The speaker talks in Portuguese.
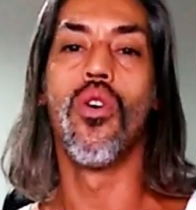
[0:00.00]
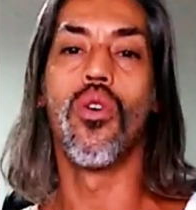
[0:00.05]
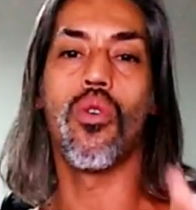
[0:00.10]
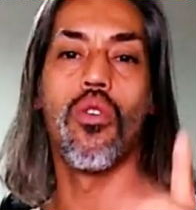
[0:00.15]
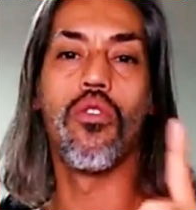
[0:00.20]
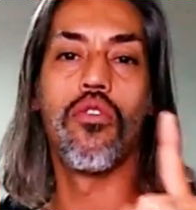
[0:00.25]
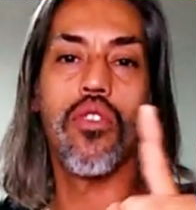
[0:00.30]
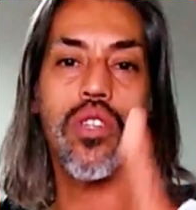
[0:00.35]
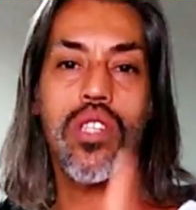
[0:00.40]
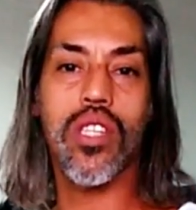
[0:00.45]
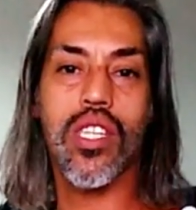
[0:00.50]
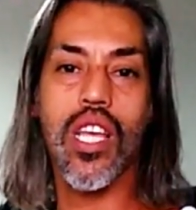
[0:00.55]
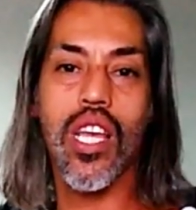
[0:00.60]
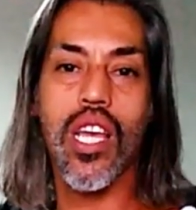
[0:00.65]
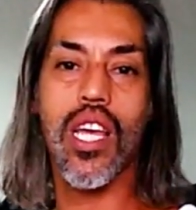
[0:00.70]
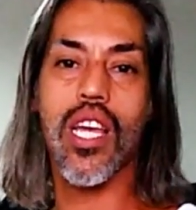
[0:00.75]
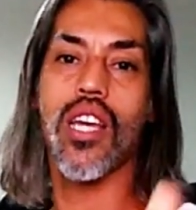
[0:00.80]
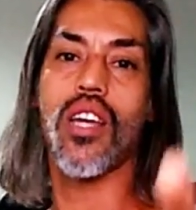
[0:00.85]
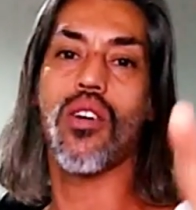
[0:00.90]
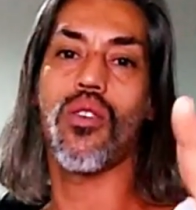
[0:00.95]
com
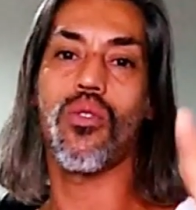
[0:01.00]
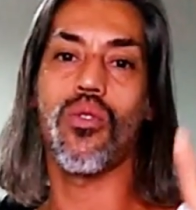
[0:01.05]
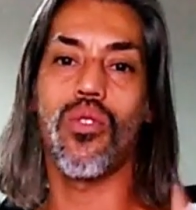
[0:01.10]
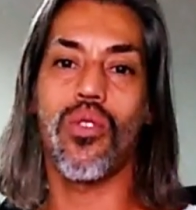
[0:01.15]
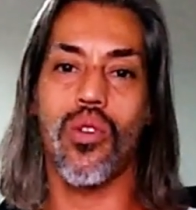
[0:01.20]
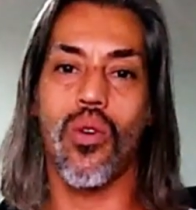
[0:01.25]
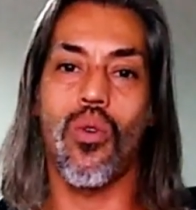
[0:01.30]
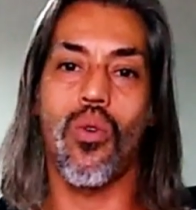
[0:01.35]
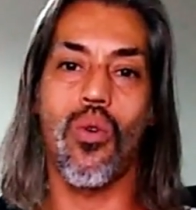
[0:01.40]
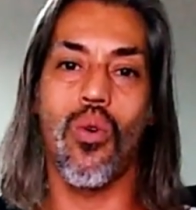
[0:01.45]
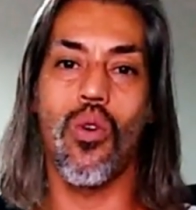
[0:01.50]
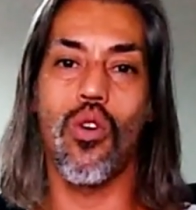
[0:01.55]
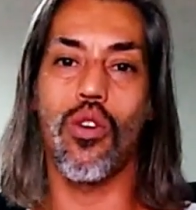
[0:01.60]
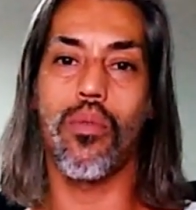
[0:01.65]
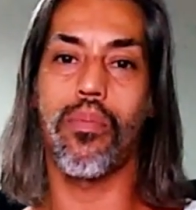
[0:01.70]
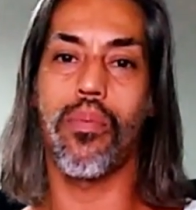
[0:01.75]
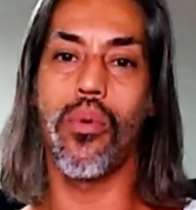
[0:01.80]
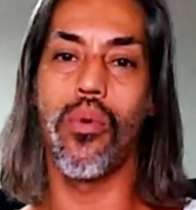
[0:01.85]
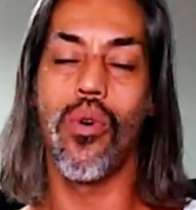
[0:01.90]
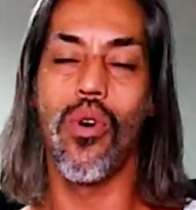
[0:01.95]
você, com seu
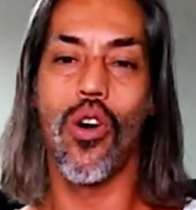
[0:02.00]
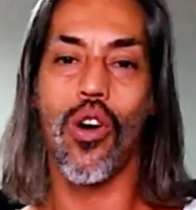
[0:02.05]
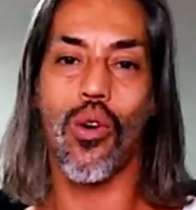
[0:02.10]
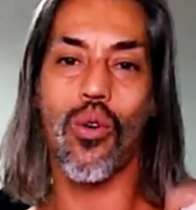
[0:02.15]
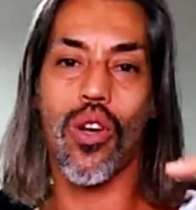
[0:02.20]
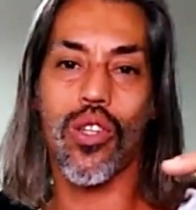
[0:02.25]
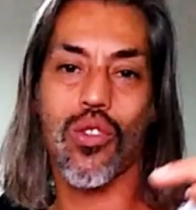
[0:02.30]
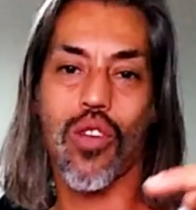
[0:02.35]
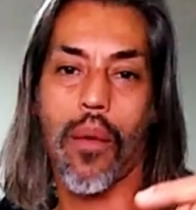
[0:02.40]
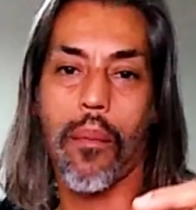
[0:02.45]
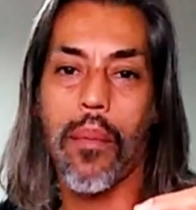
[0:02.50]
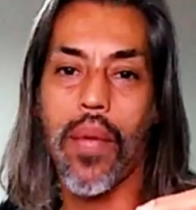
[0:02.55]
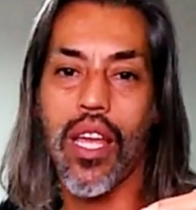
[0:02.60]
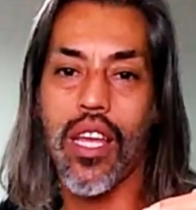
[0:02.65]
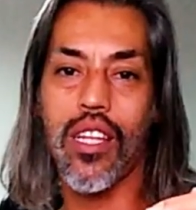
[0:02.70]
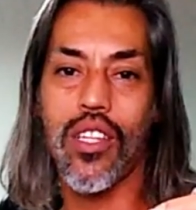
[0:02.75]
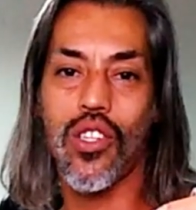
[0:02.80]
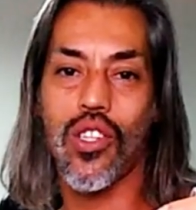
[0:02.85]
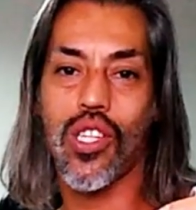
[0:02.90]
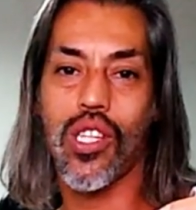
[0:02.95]
corpo, com a sua
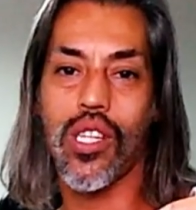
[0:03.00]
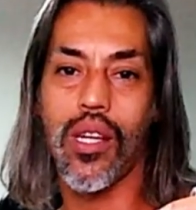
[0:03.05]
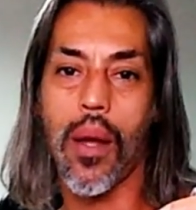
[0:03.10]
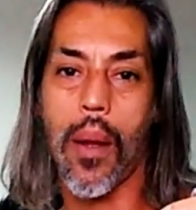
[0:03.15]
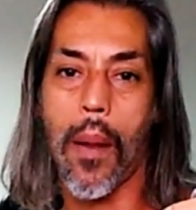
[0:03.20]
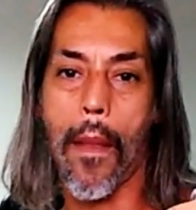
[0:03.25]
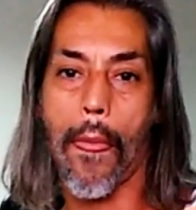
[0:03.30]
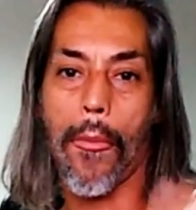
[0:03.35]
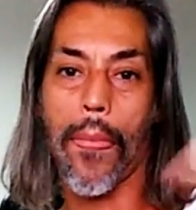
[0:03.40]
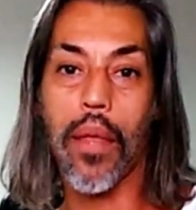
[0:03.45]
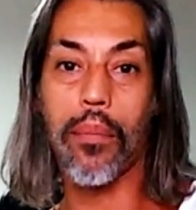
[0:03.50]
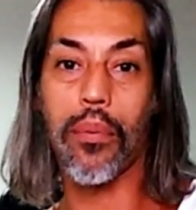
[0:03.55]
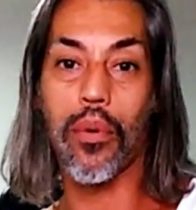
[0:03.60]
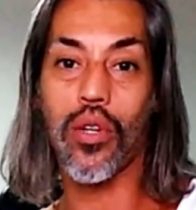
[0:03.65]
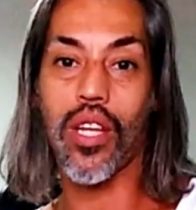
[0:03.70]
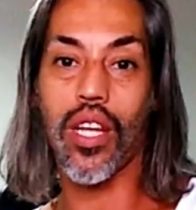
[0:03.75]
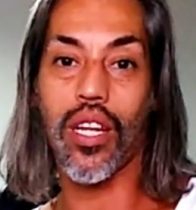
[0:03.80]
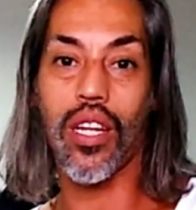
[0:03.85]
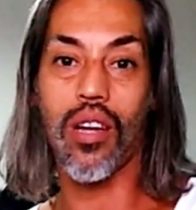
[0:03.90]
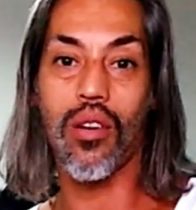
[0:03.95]
mente, e por
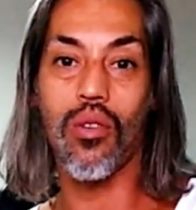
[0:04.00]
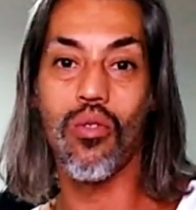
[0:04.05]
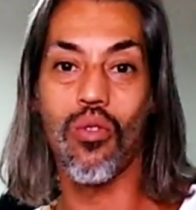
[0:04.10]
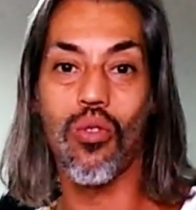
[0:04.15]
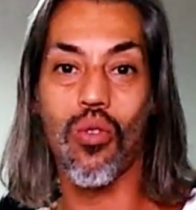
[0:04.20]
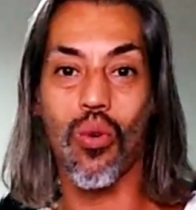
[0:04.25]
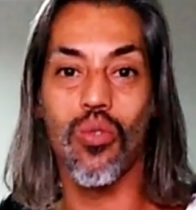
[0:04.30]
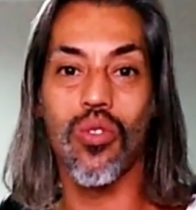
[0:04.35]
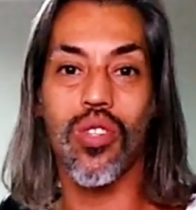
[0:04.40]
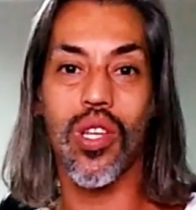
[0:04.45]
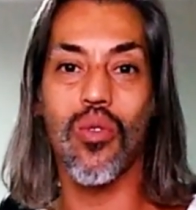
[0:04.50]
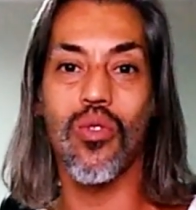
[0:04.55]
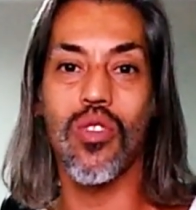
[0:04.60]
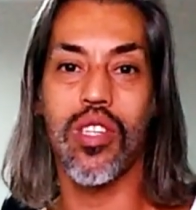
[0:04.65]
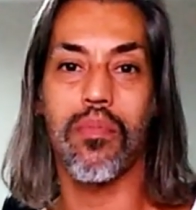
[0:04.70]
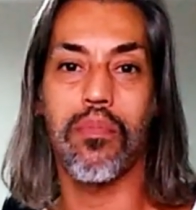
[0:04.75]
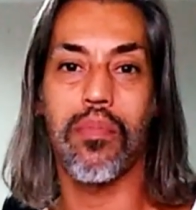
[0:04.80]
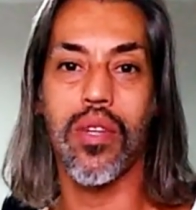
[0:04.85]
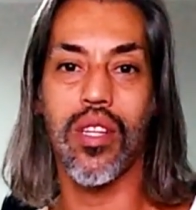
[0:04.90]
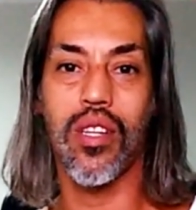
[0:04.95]
que não com seu
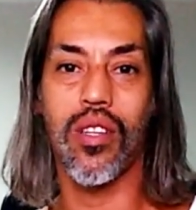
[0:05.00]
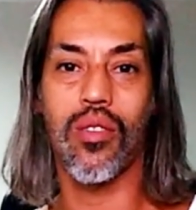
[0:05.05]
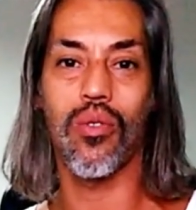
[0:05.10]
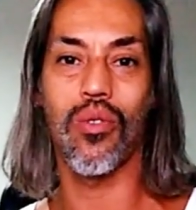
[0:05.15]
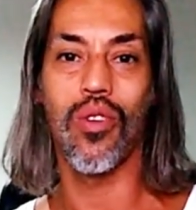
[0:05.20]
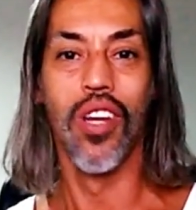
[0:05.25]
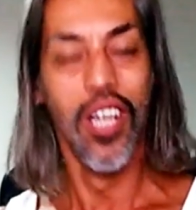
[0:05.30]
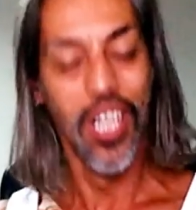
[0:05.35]
espírito.